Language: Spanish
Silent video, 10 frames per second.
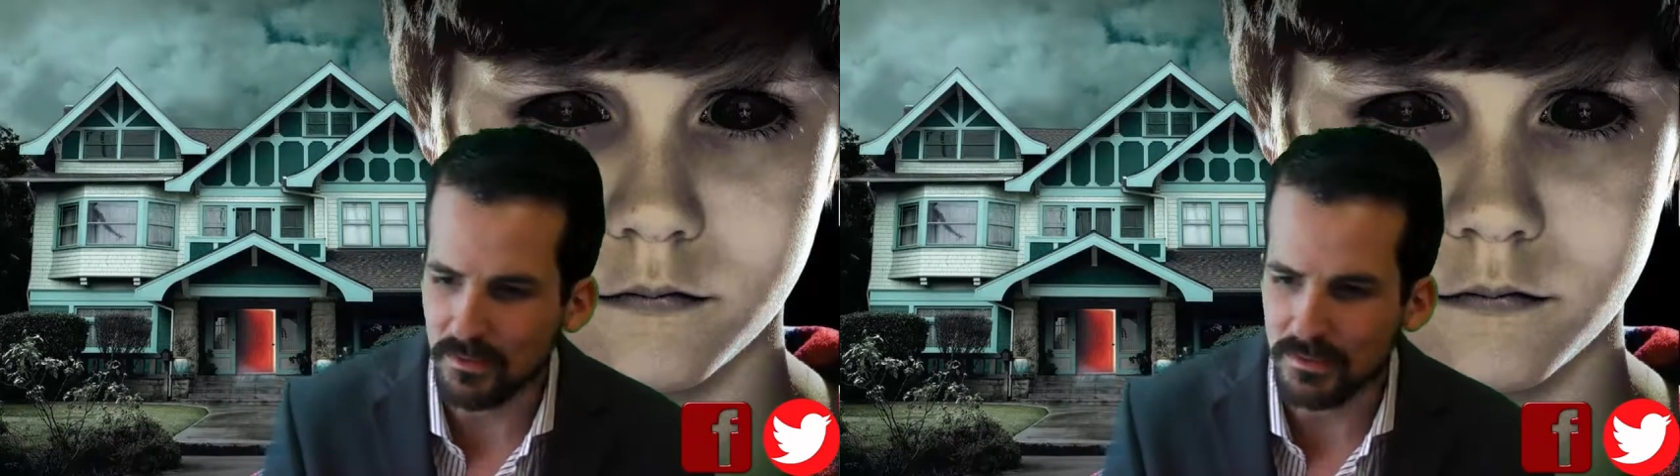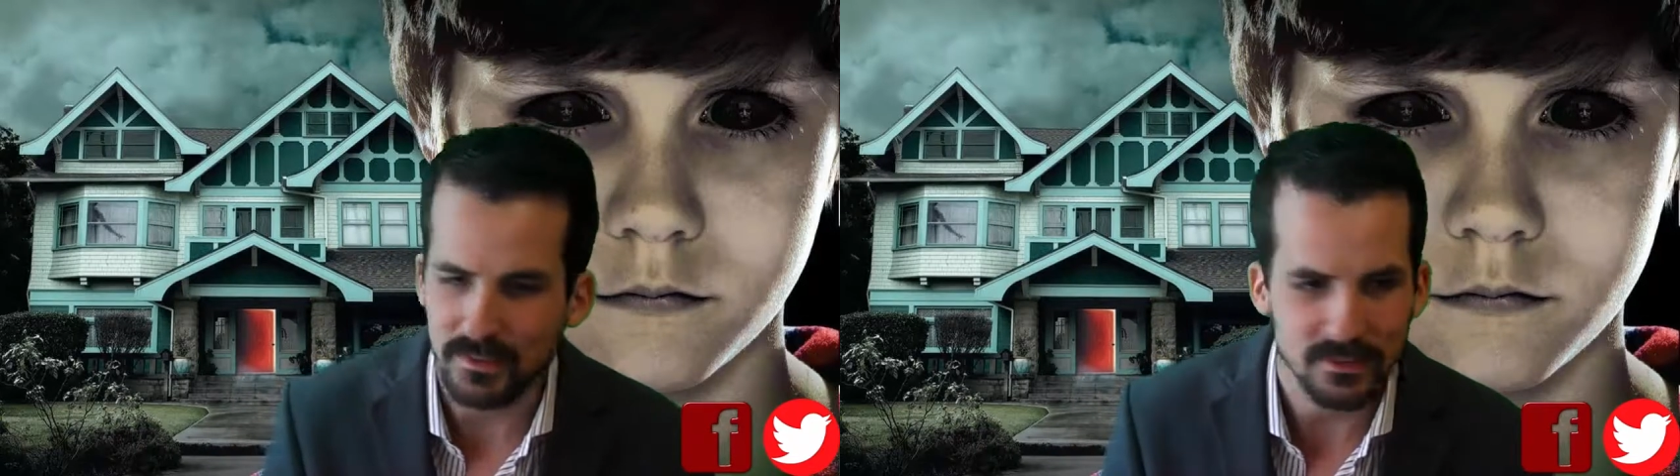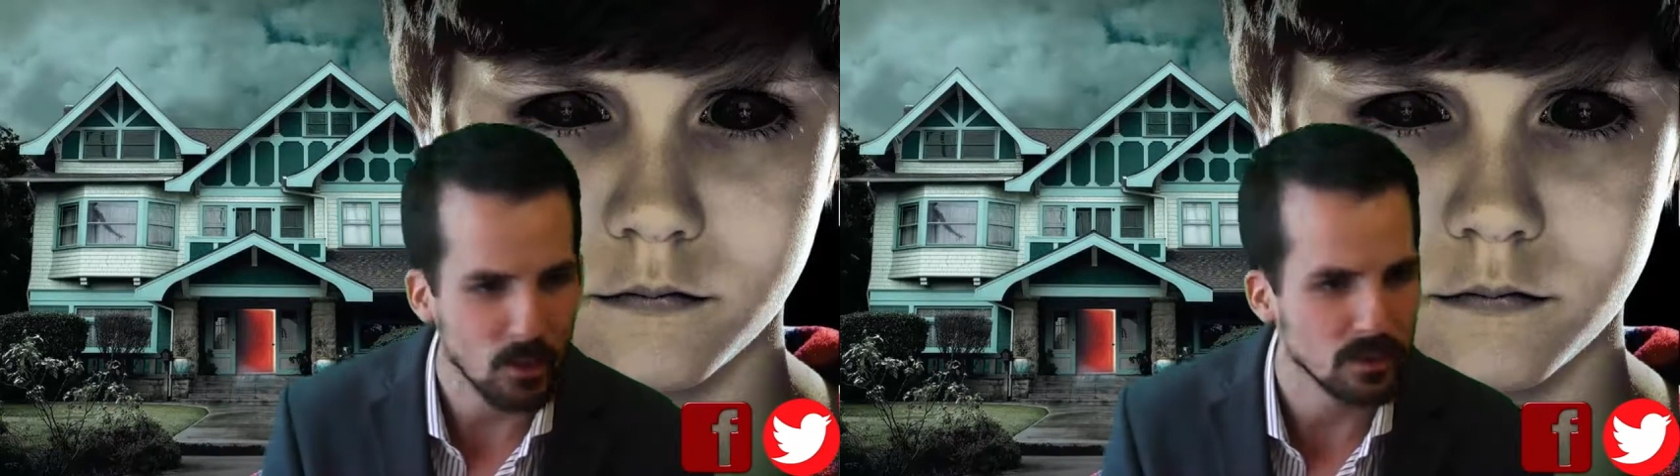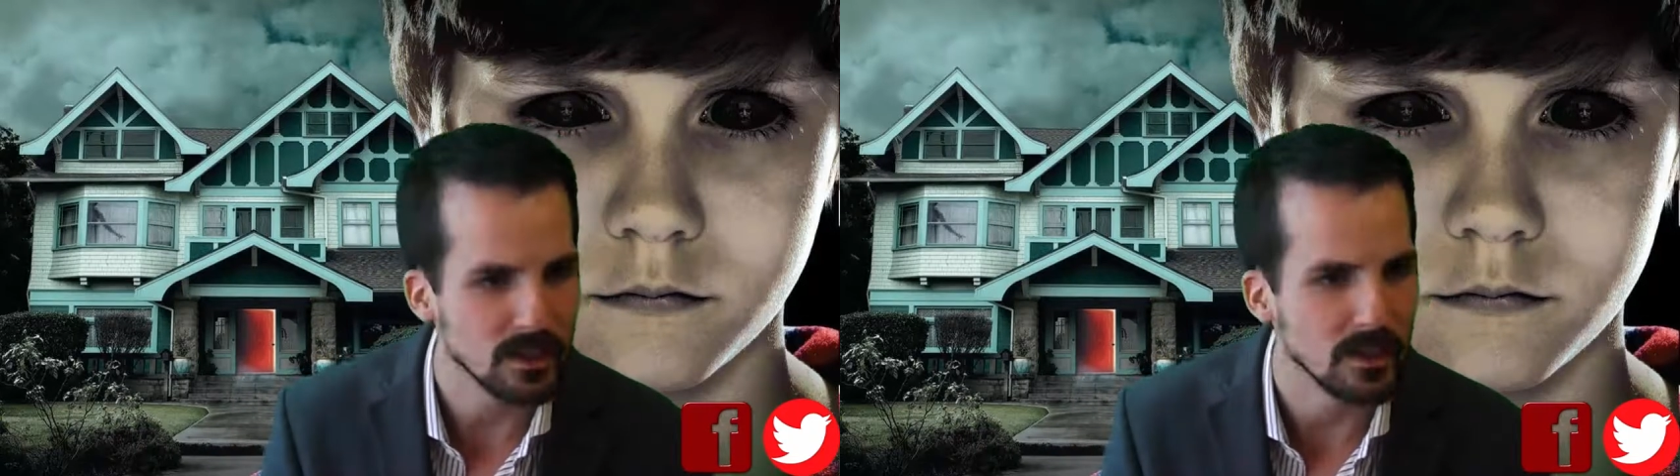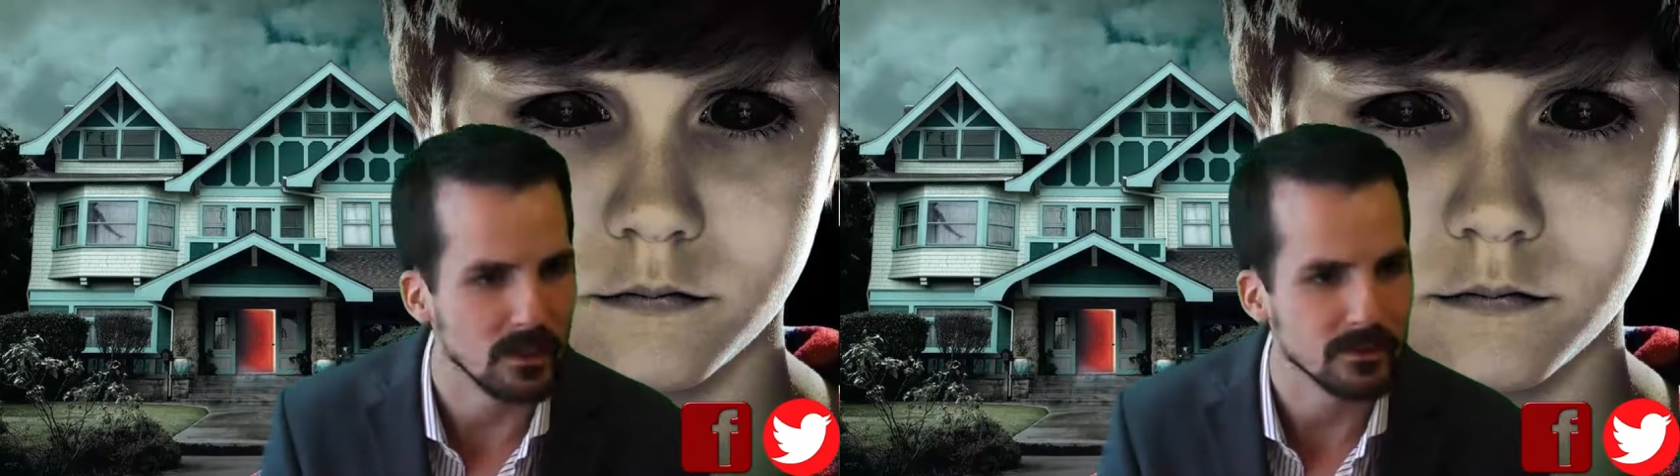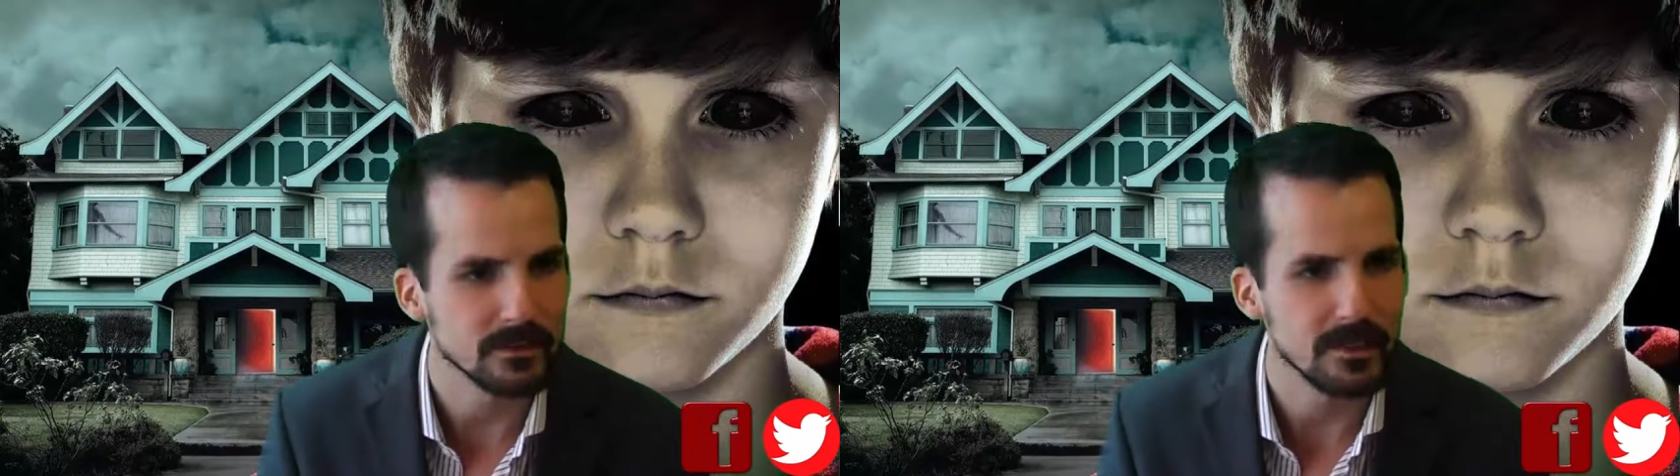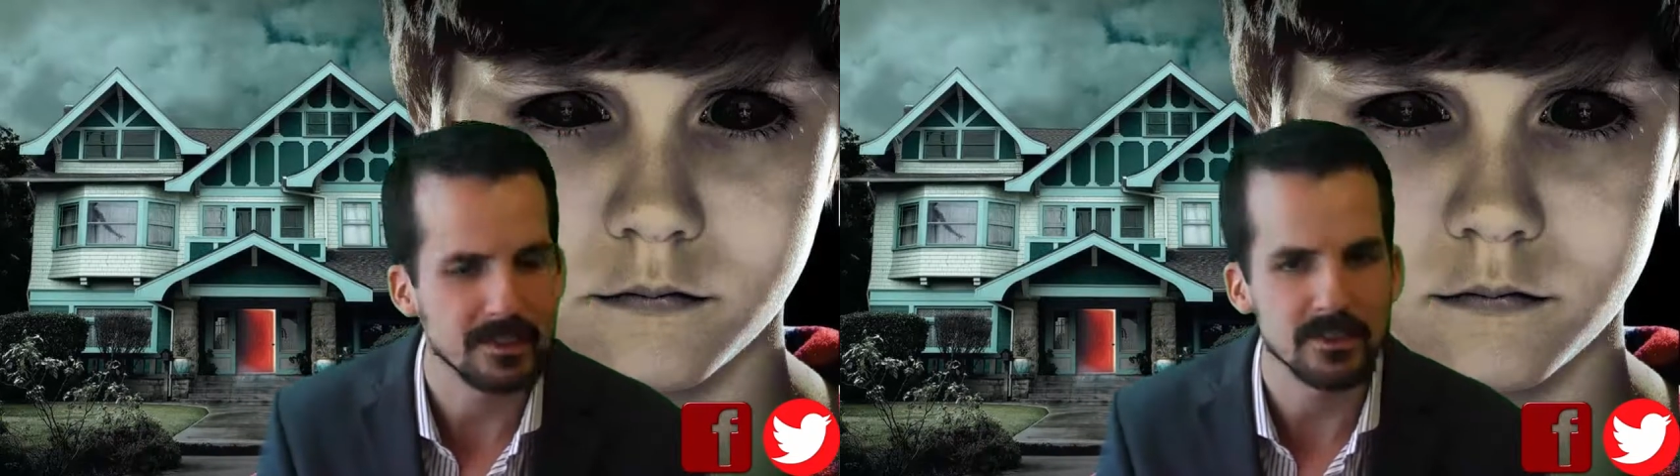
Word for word: esta, cosa de los viajes